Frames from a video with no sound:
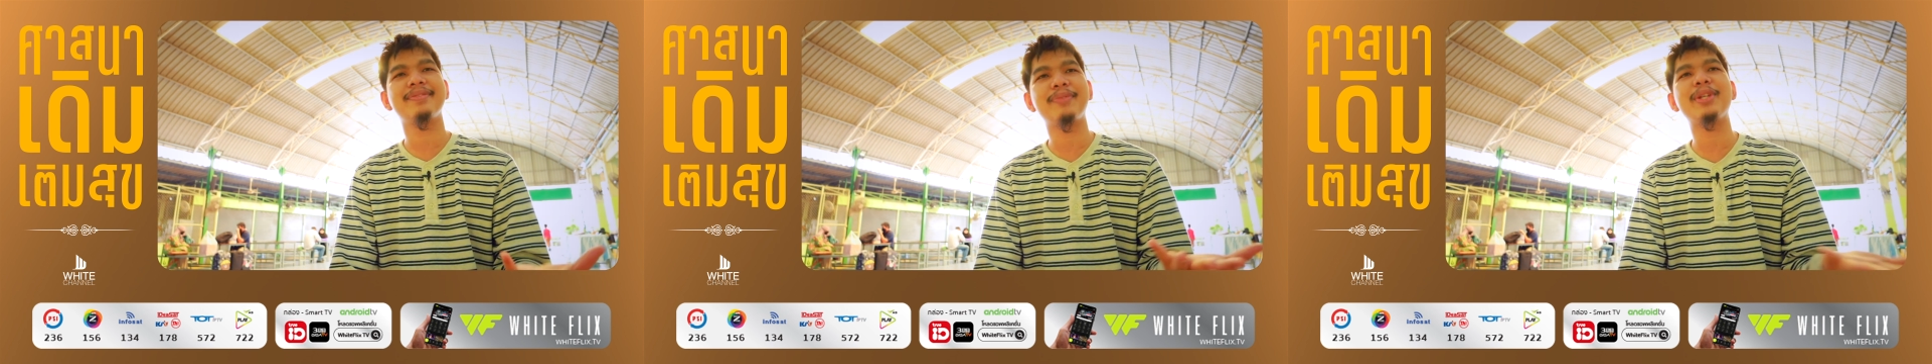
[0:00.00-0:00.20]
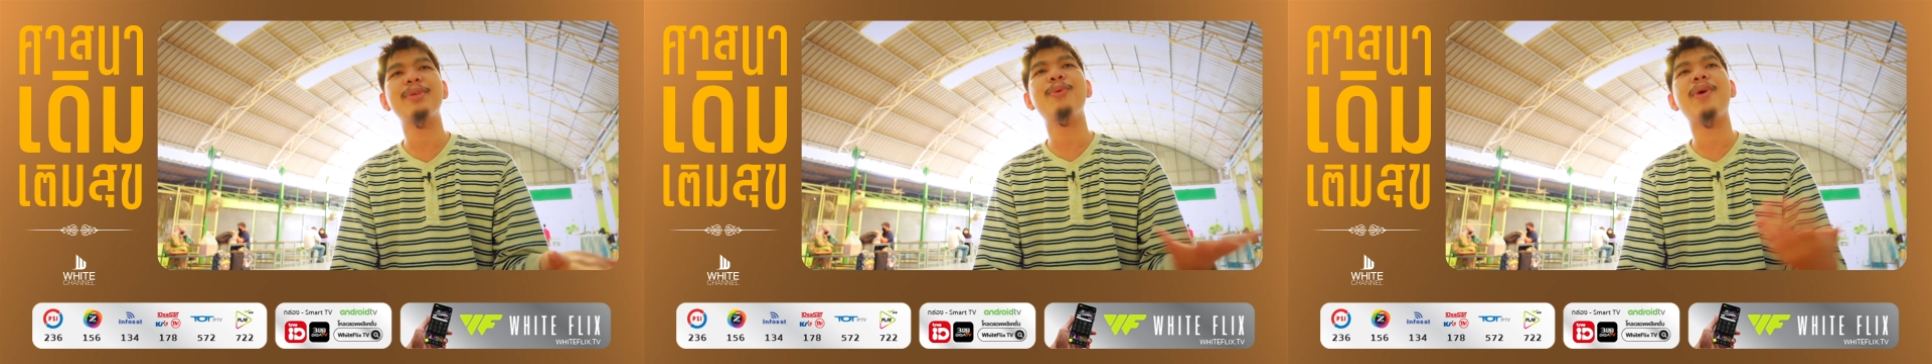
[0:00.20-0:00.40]

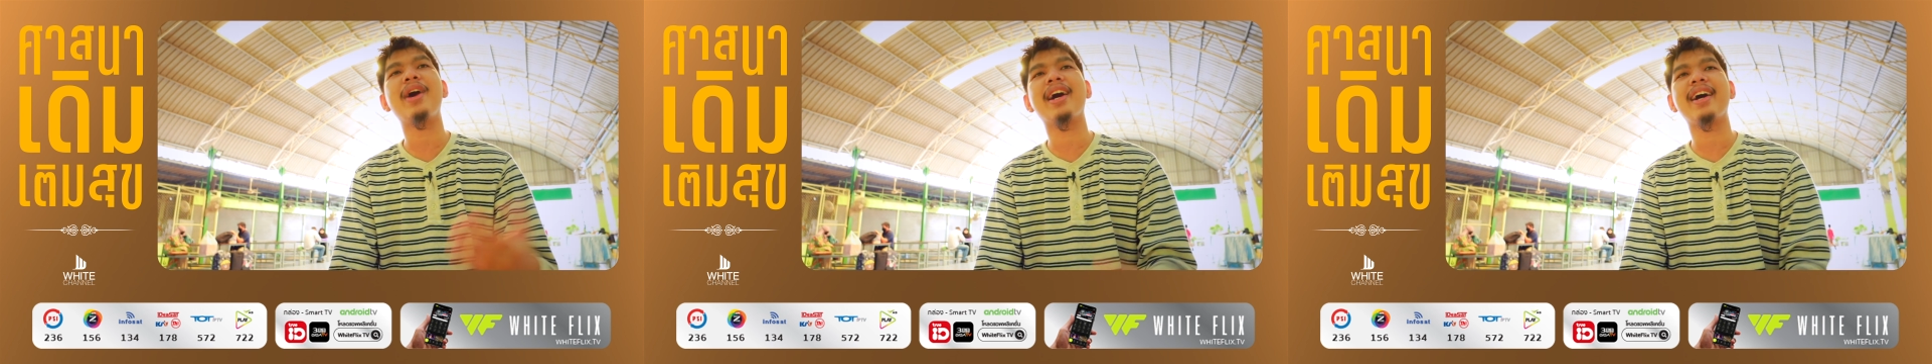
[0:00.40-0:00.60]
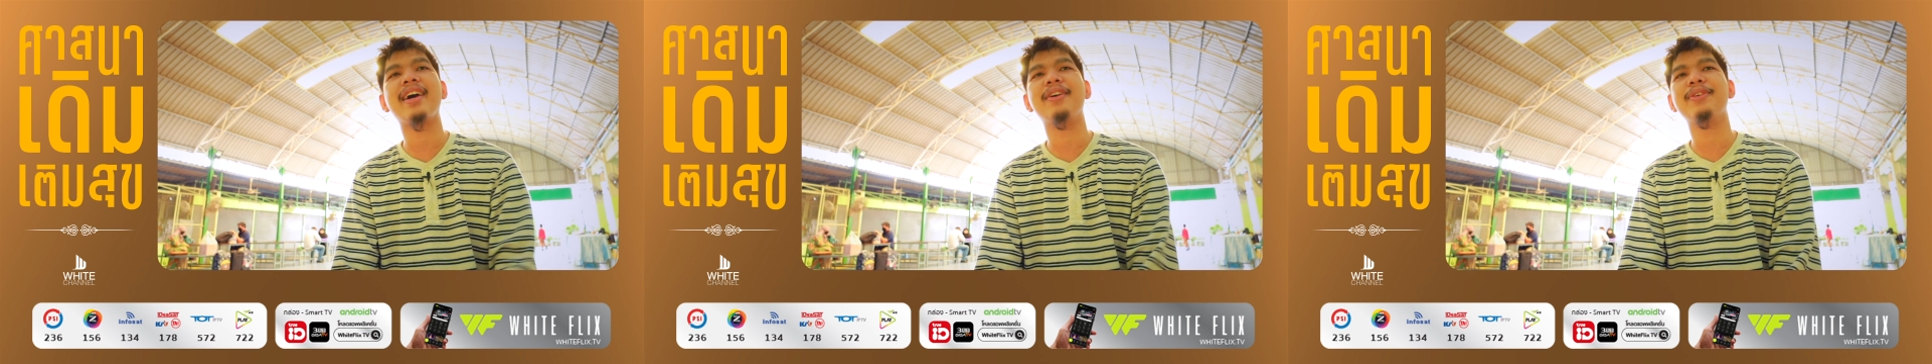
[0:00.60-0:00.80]
เป็นห่ว
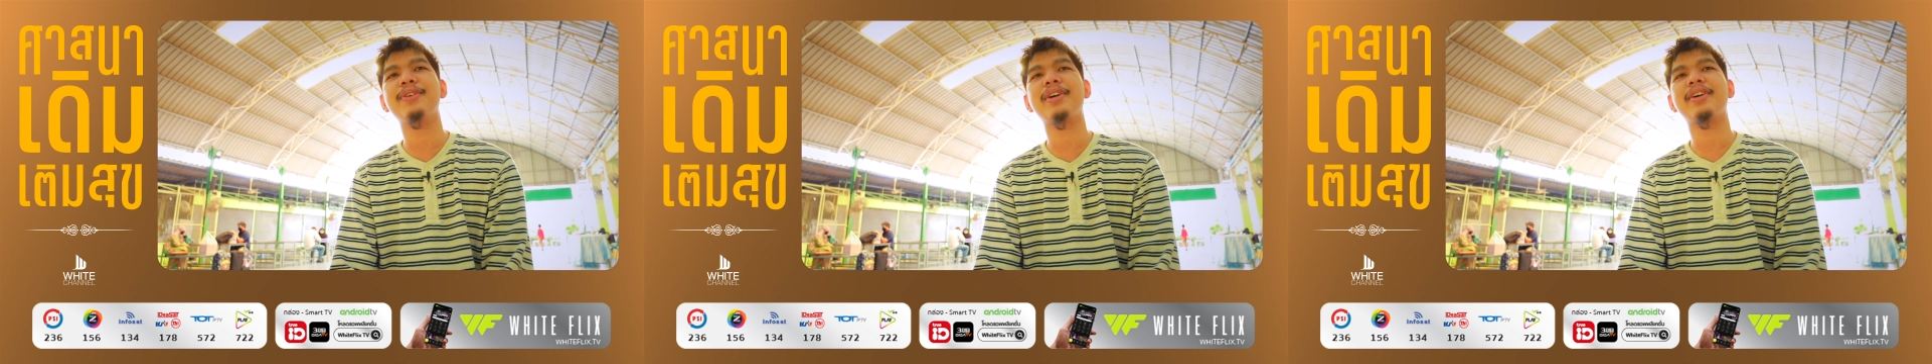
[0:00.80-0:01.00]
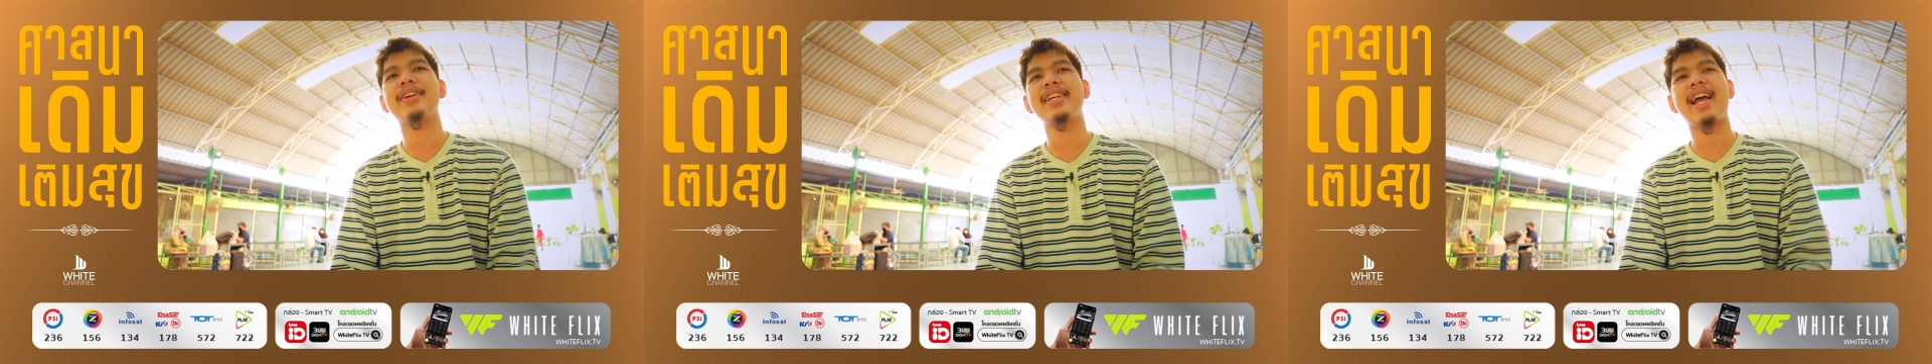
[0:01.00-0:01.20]
งเขา
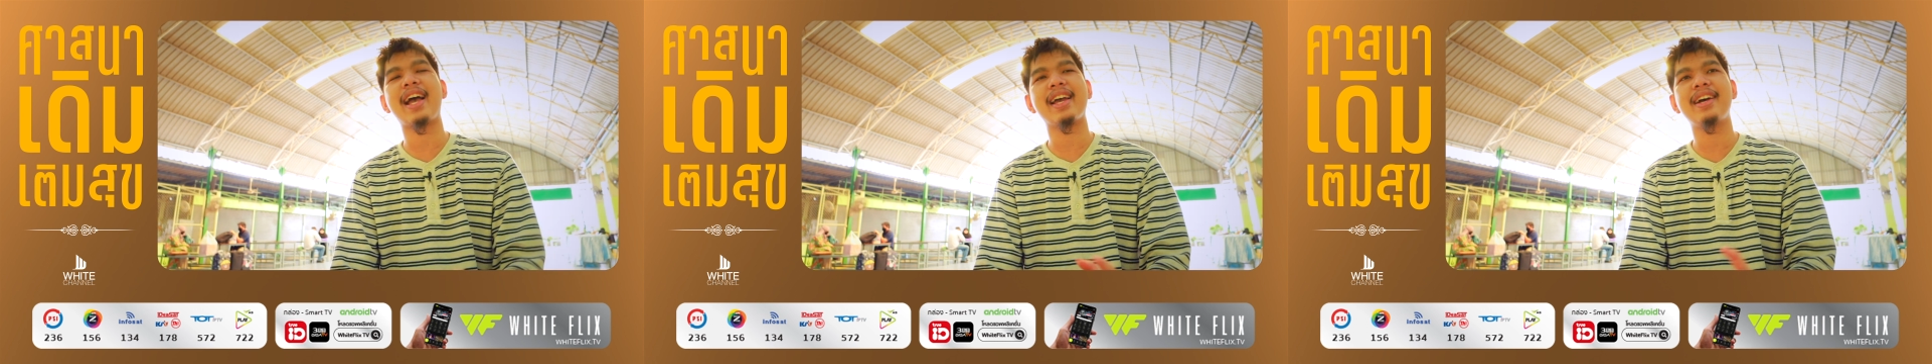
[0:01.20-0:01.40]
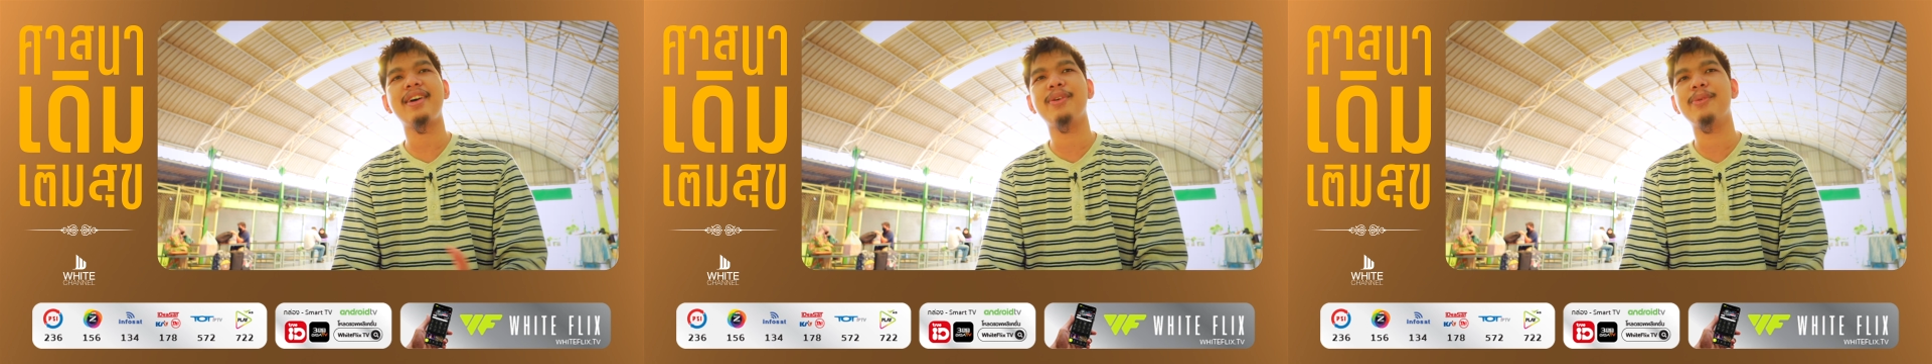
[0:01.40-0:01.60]
เราก็อยา
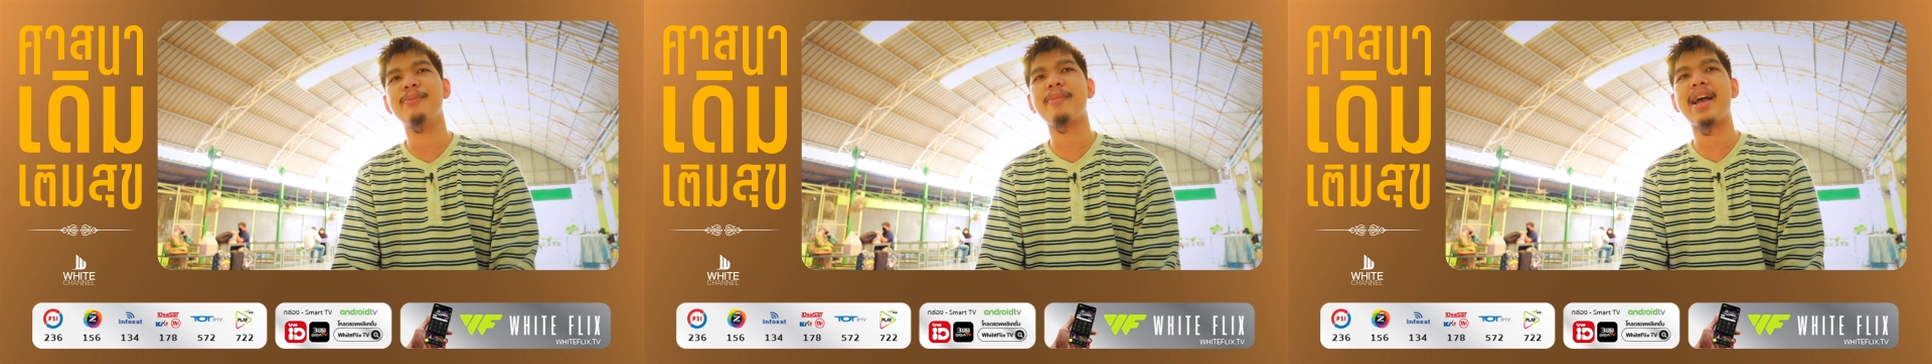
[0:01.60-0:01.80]
กให้เขา